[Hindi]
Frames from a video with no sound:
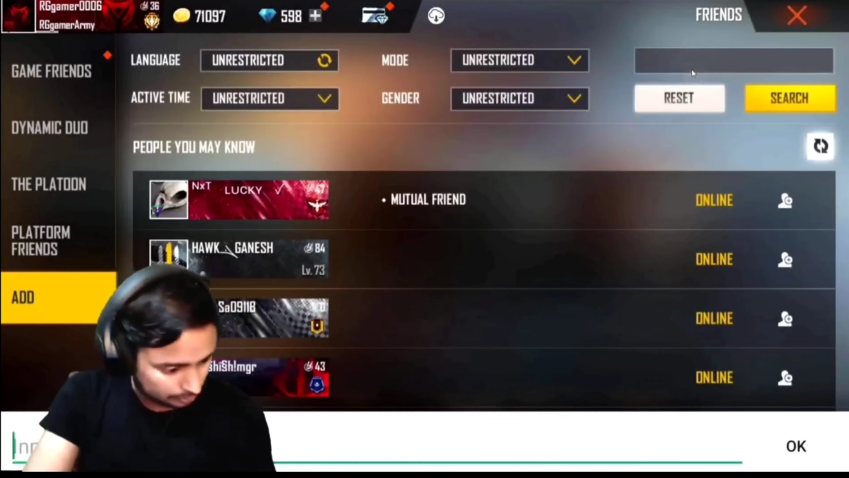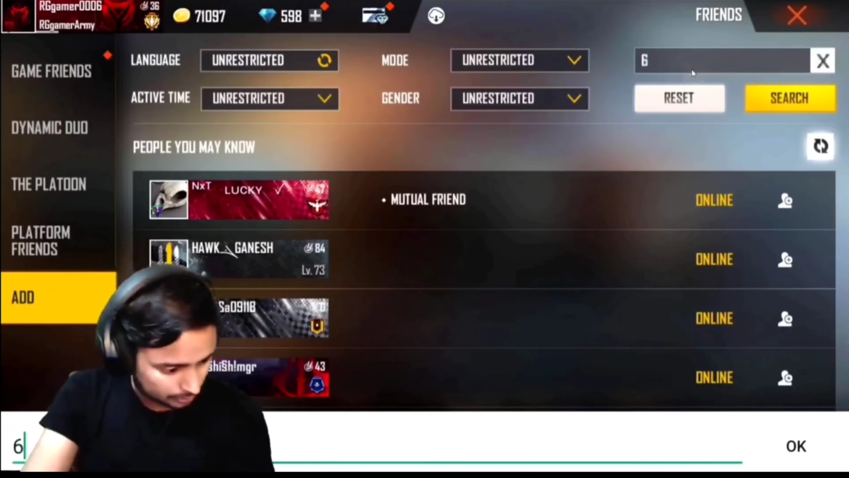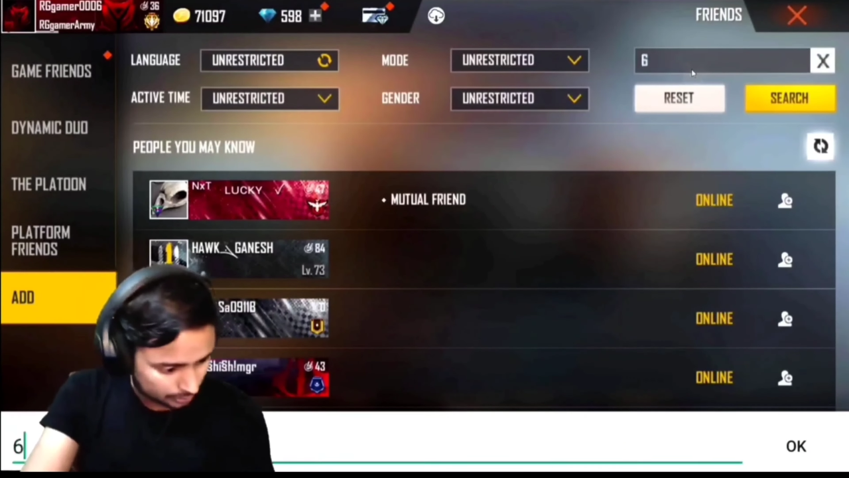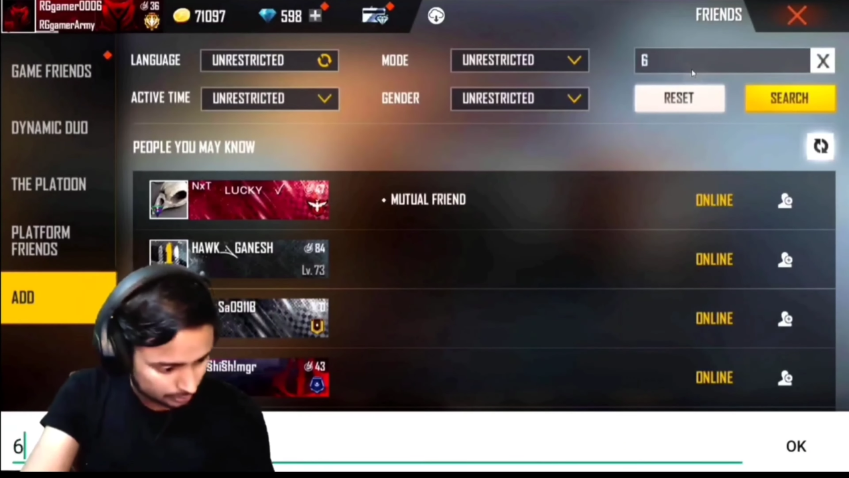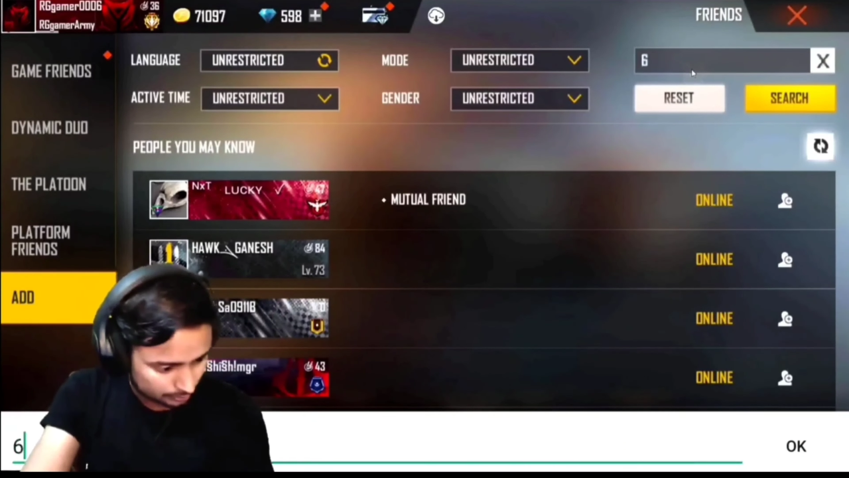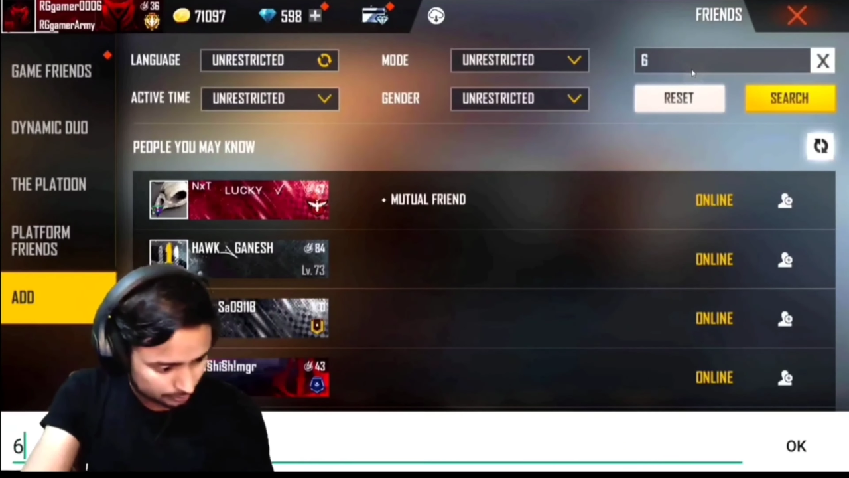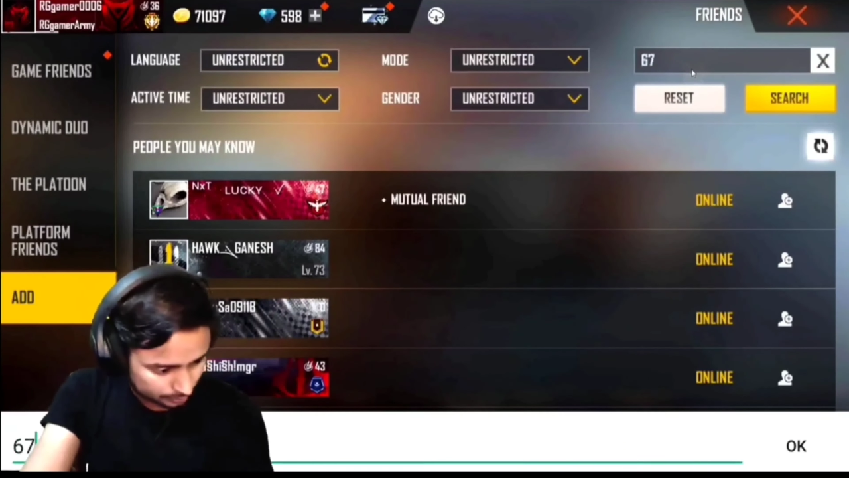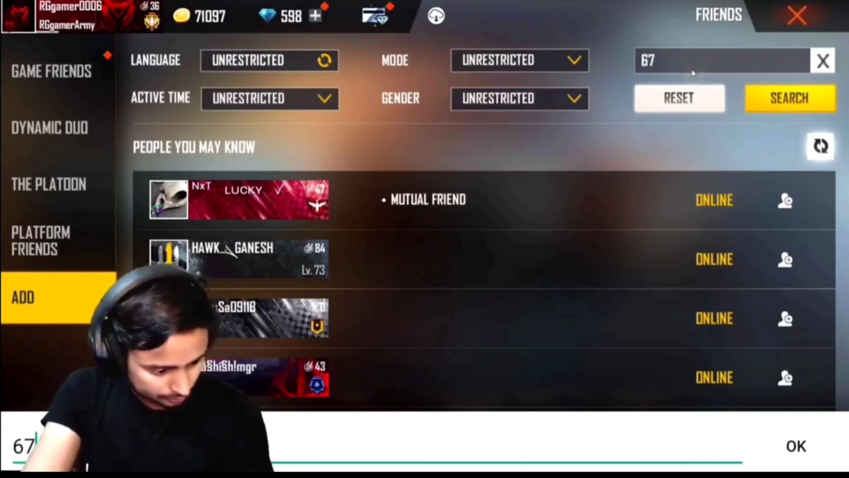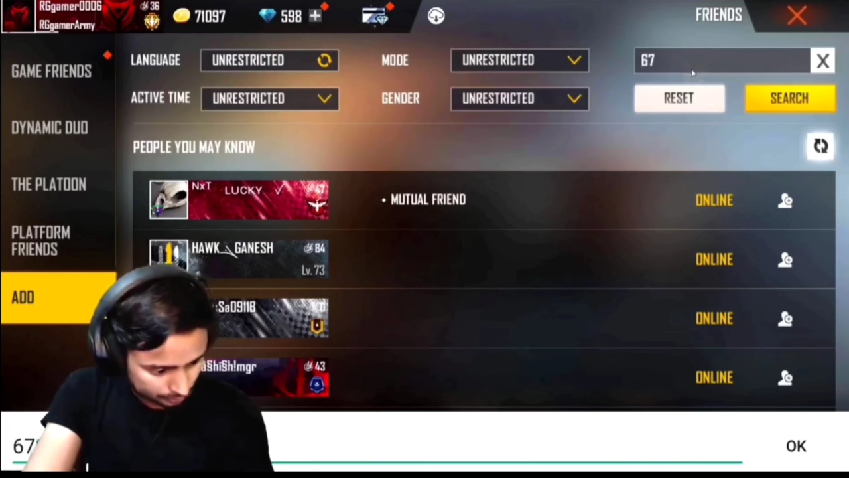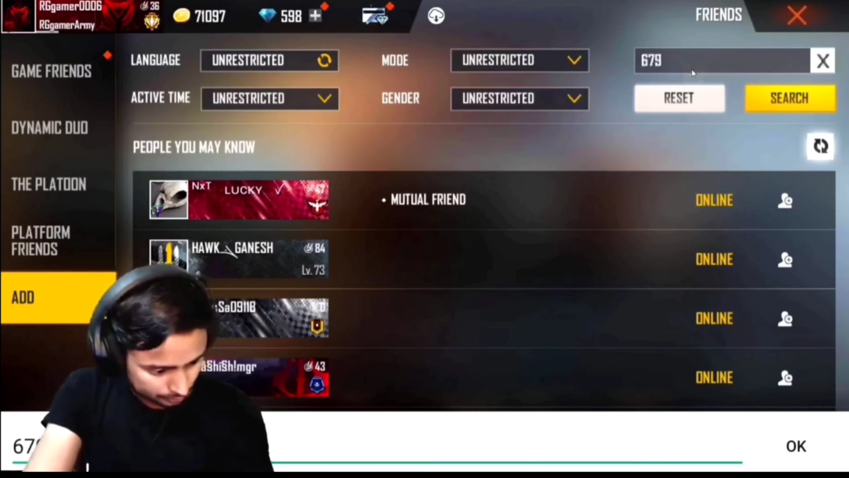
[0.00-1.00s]
लेला मजनू की
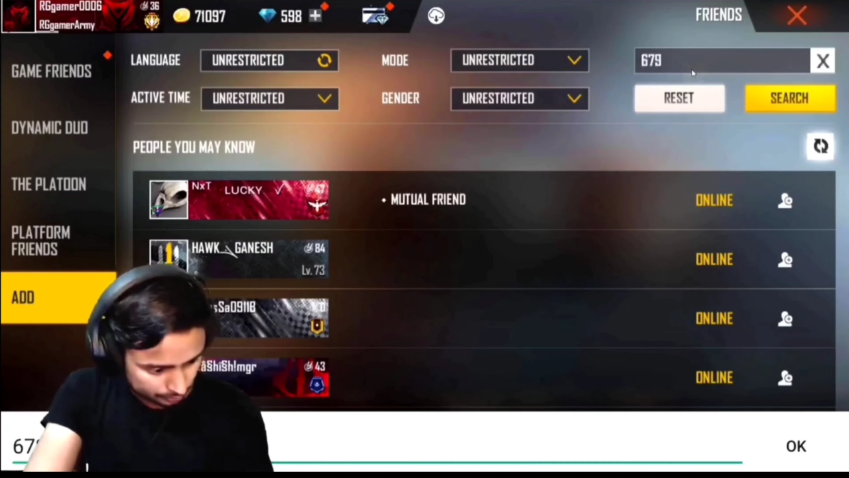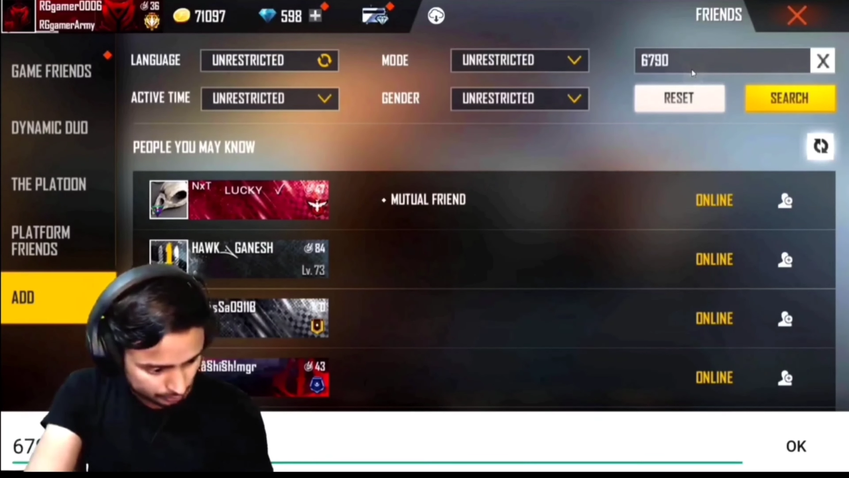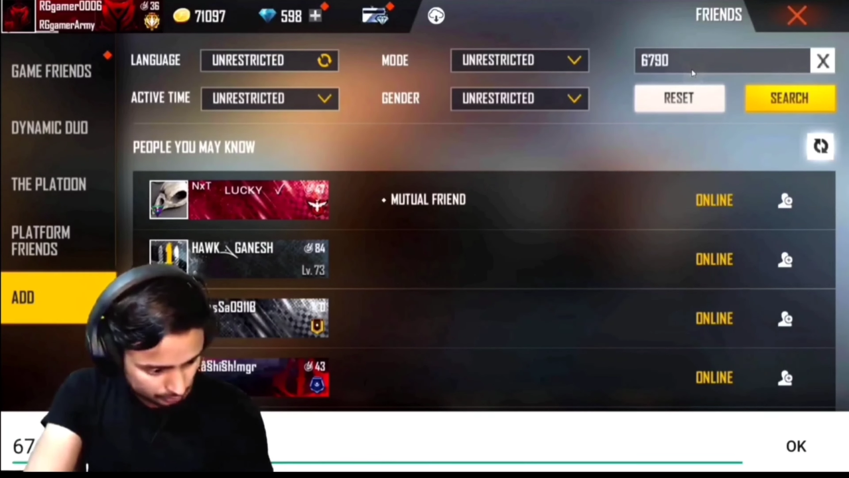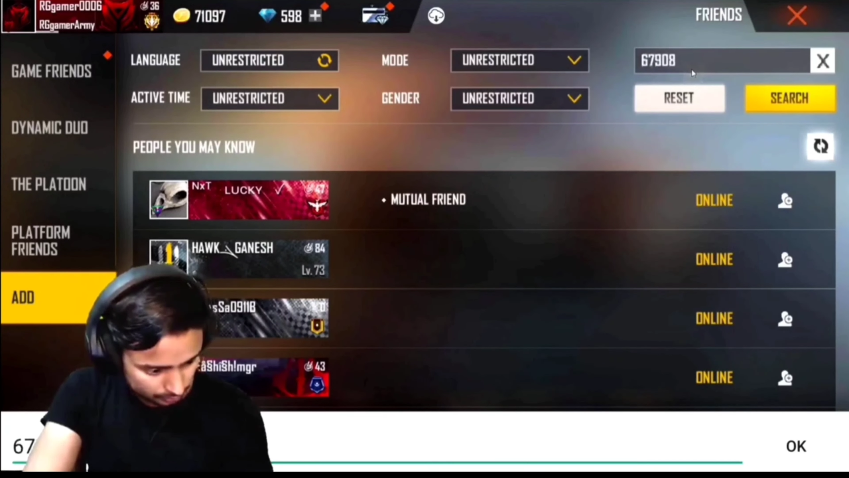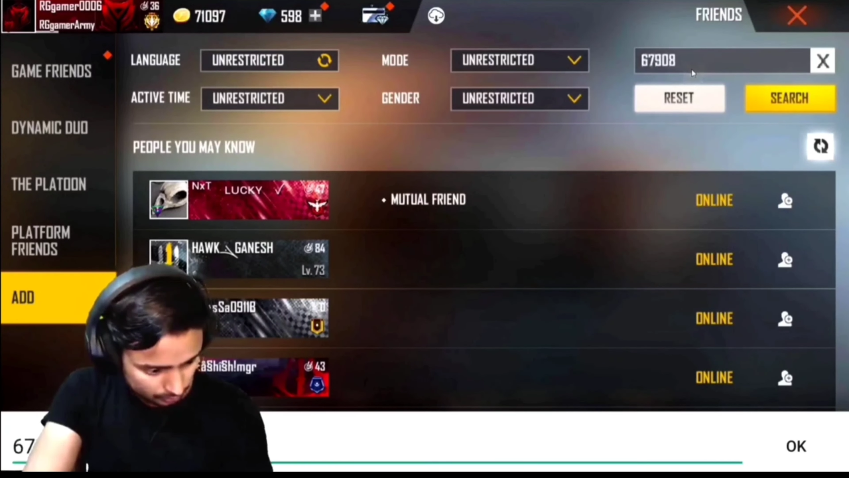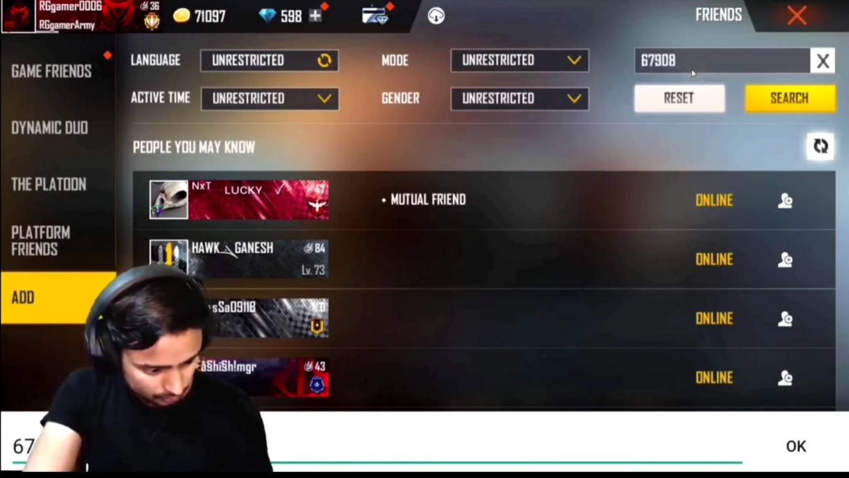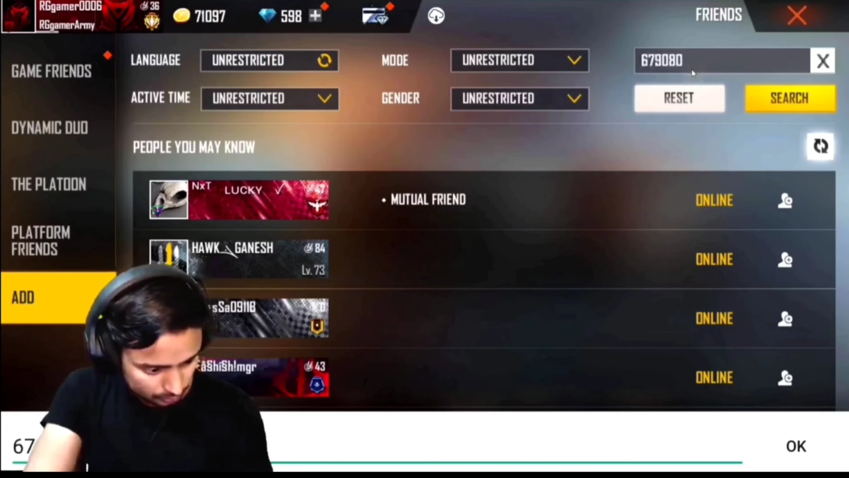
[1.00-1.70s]
कैसे चेकआउट करें आईडी